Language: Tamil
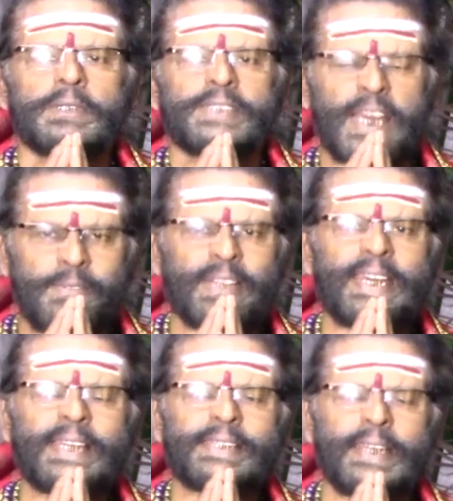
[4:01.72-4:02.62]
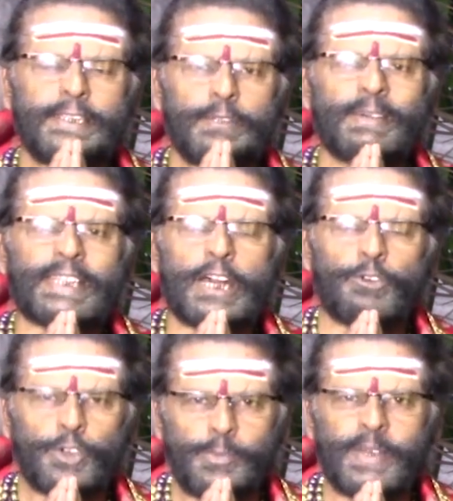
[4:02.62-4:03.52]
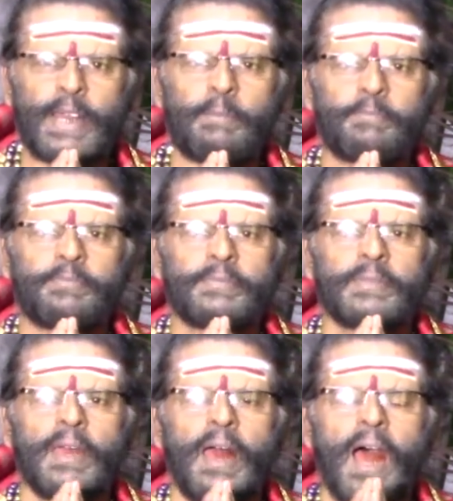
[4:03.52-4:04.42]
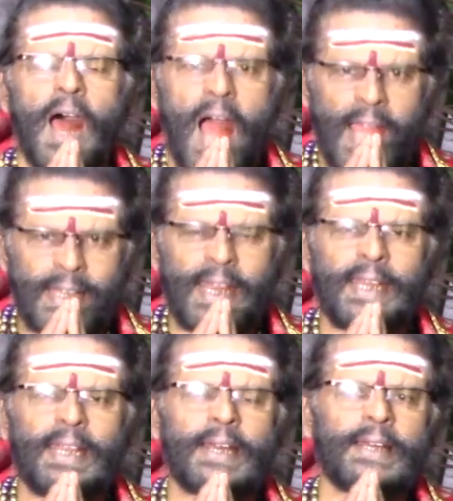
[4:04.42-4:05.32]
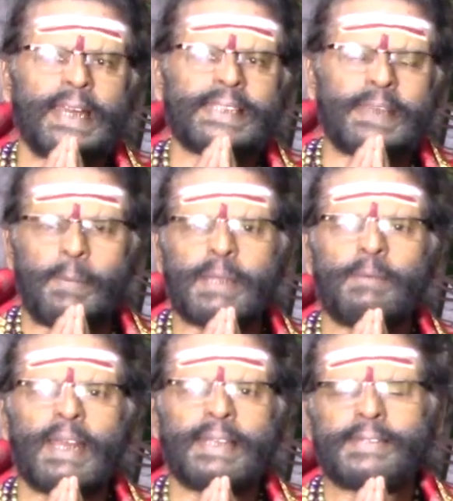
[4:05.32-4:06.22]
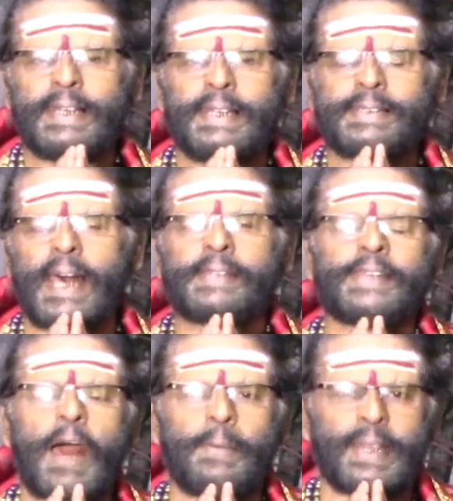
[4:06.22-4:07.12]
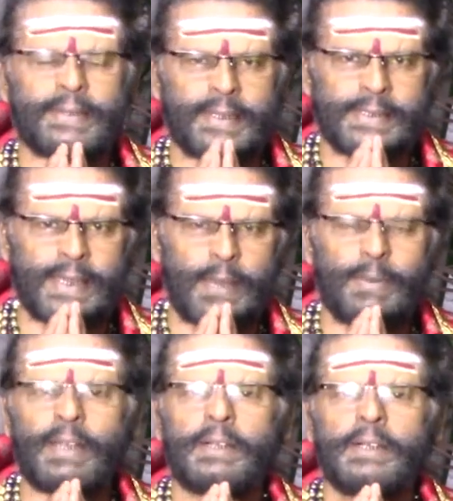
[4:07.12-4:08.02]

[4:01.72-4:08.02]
சர்வதேச இந்து மத குறிப்பிடம் அகில இலங்கை சபரிமலை ஸ்ரீ சாஸ்தாபுரத்தின் சார்பில்